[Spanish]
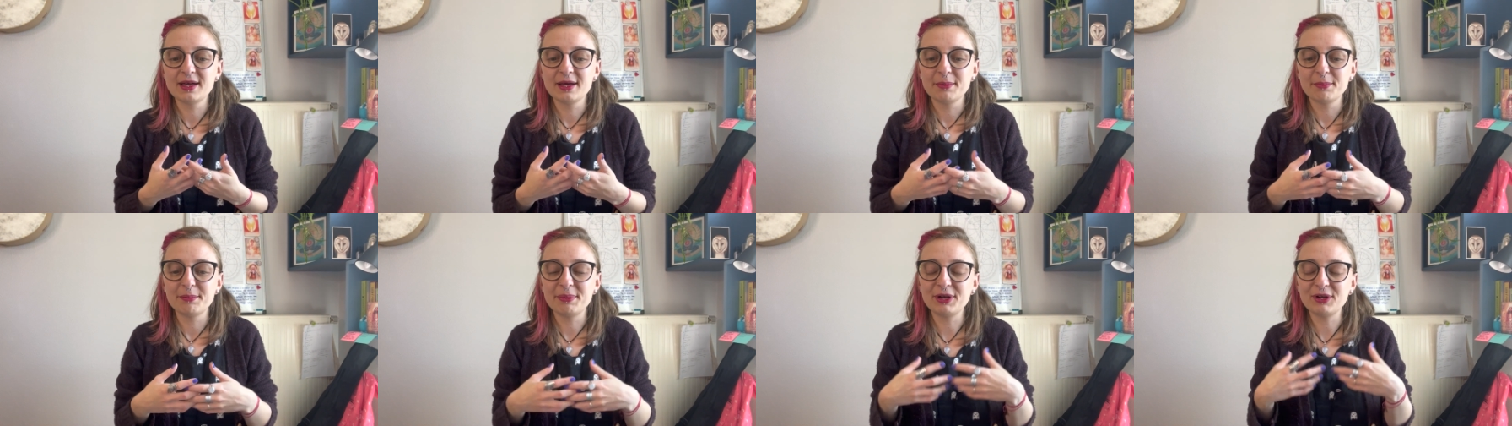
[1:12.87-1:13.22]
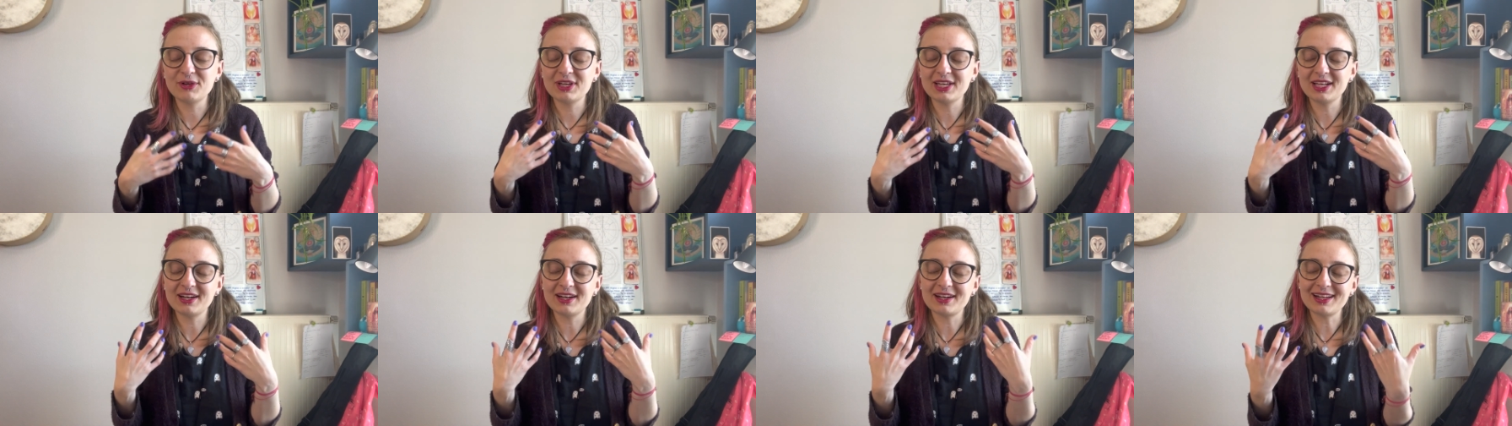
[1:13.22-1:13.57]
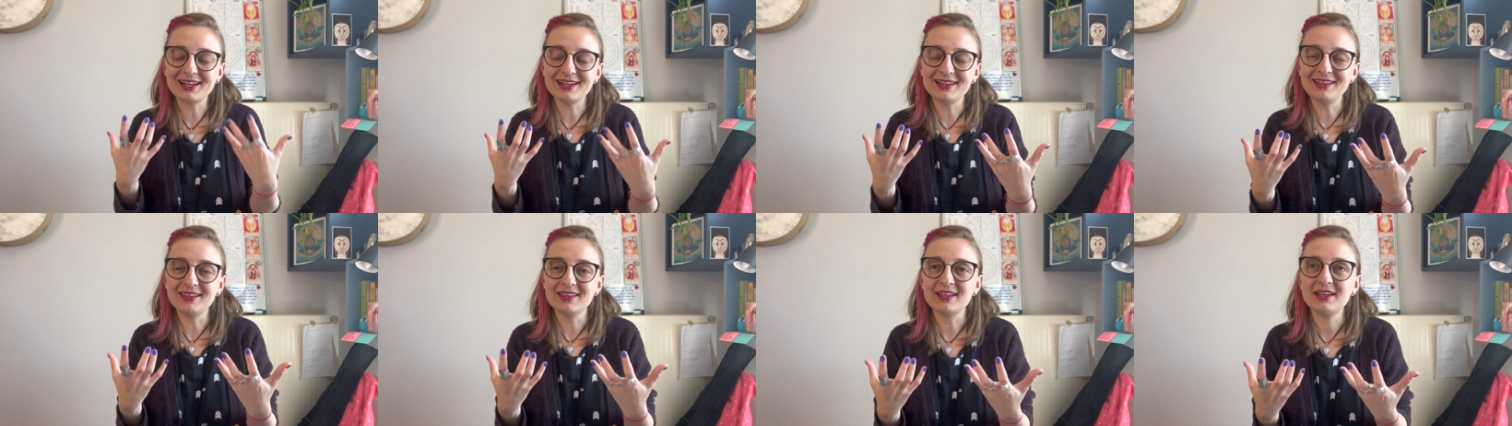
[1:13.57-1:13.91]
pero que en
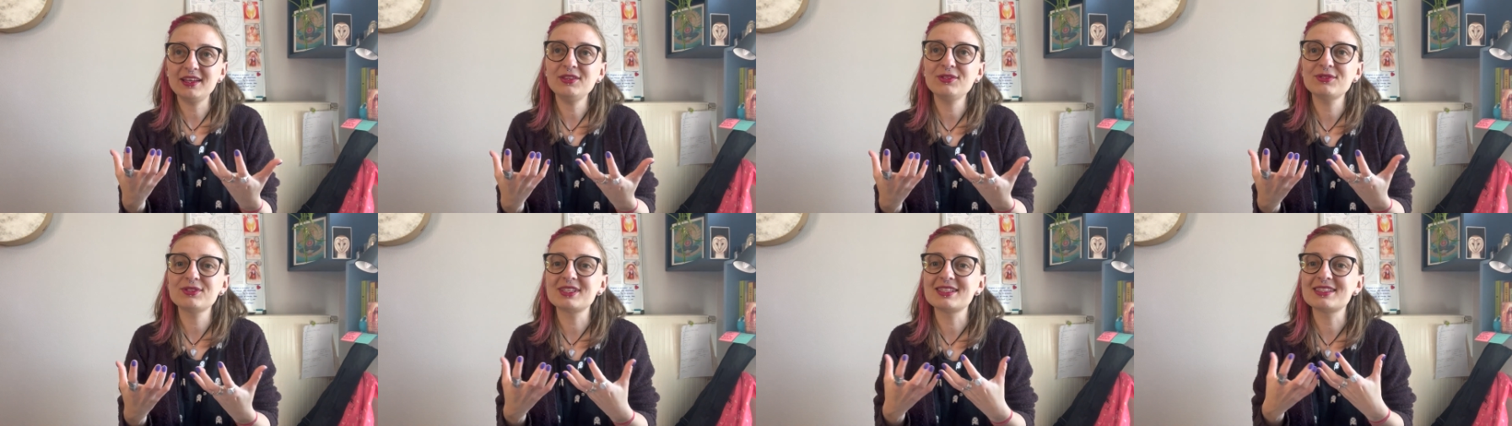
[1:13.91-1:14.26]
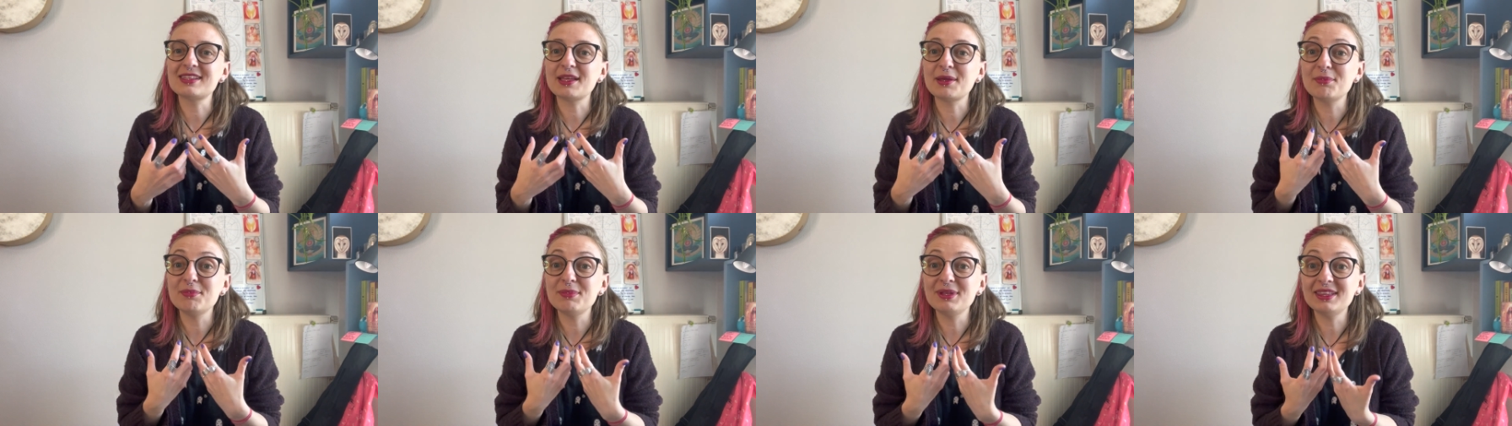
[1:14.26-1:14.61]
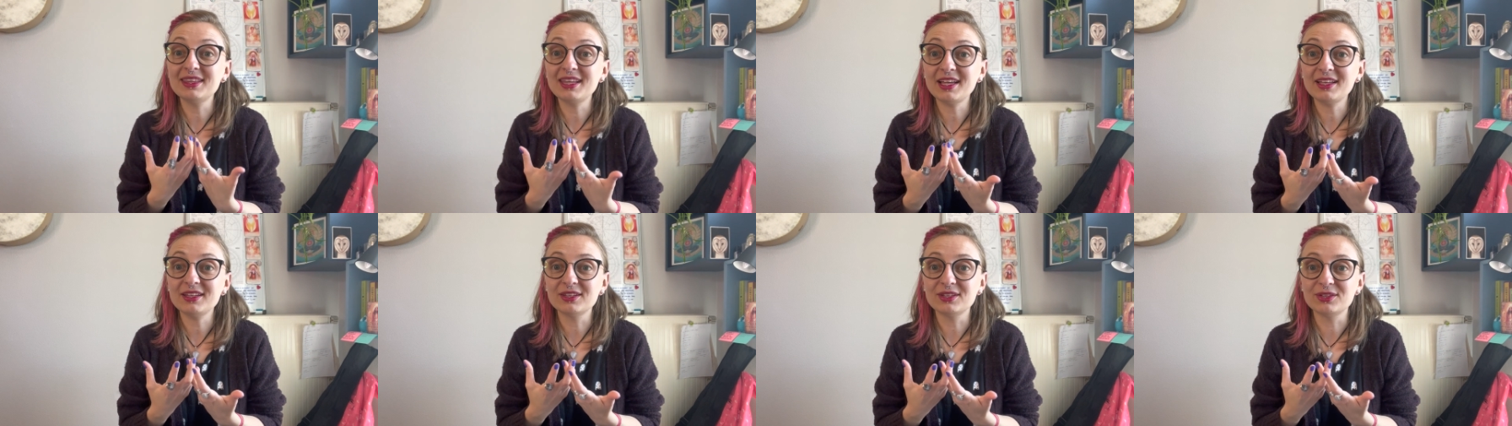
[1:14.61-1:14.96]
realidad nos está
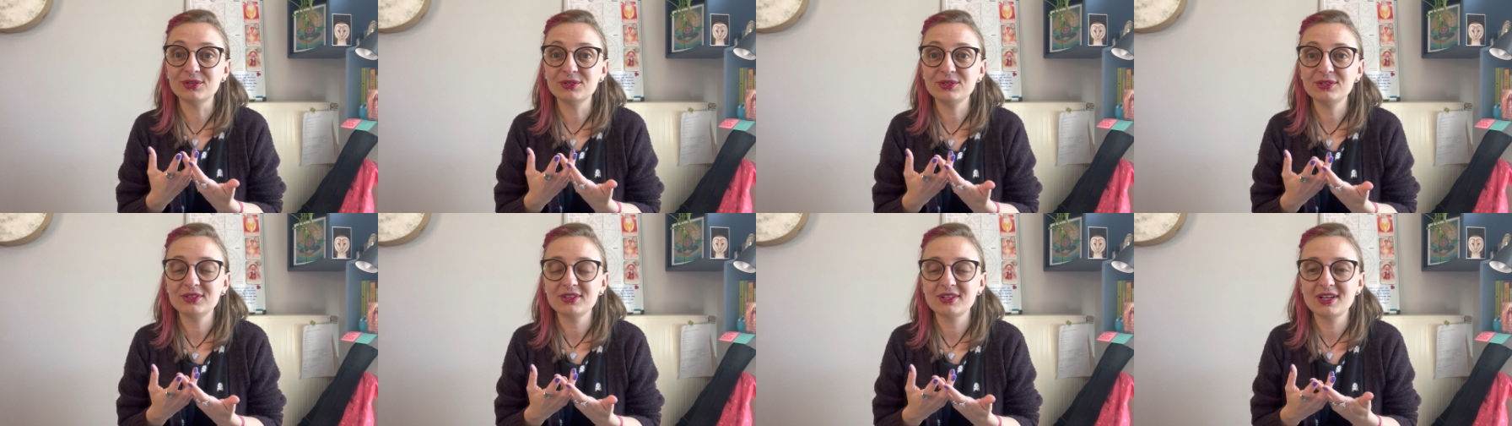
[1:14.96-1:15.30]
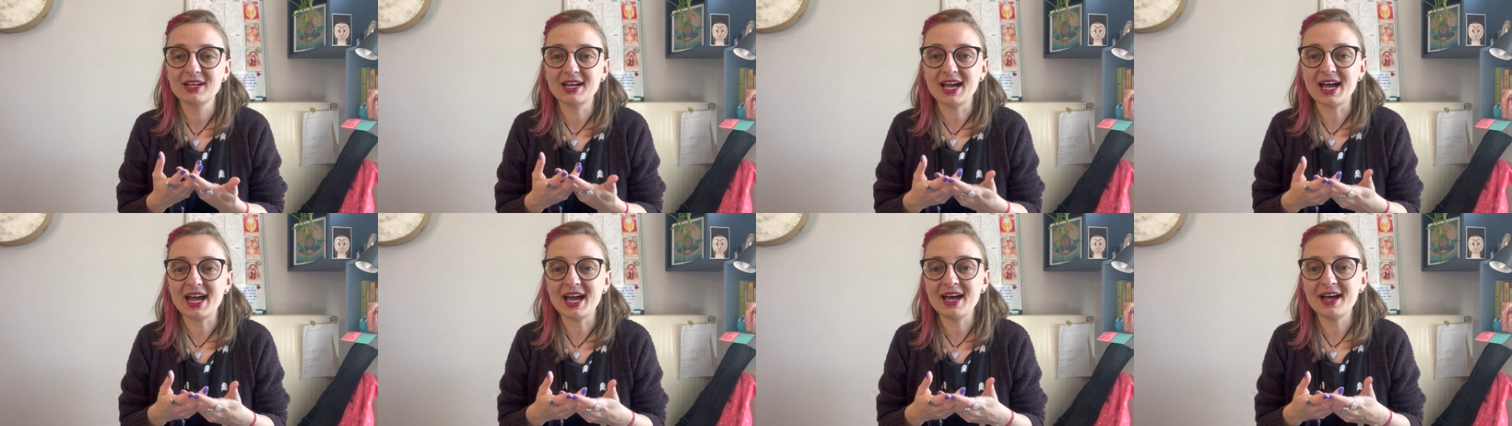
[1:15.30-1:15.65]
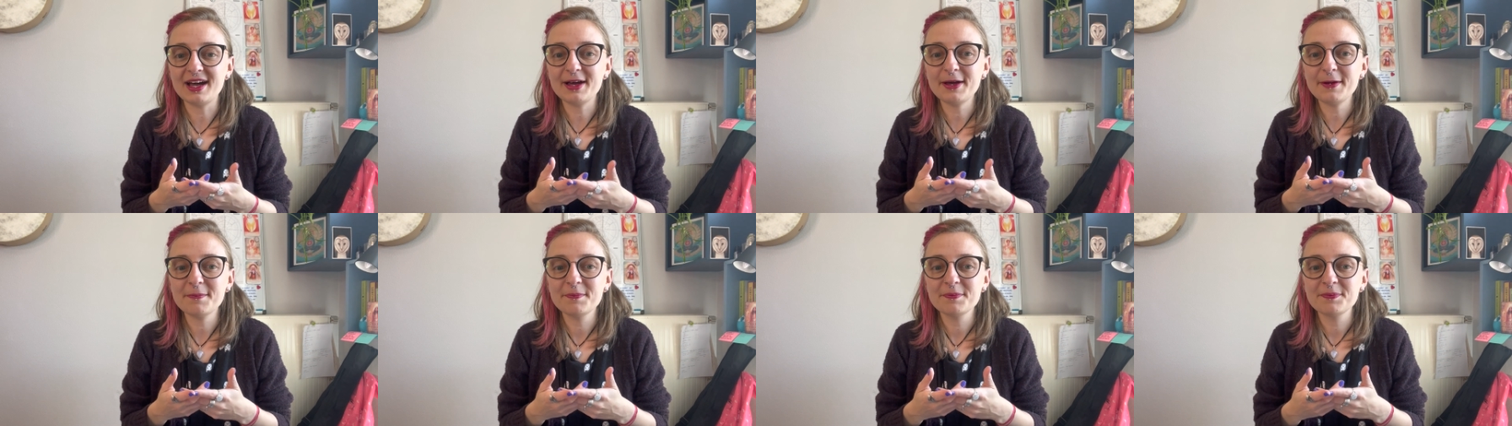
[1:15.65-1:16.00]
invitando
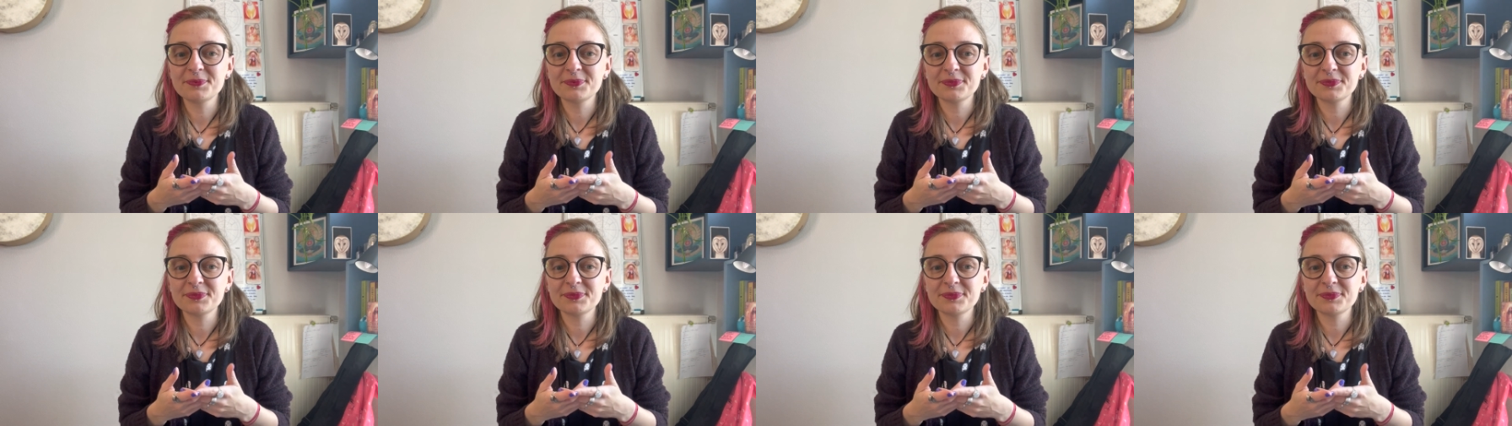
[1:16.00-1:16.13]
a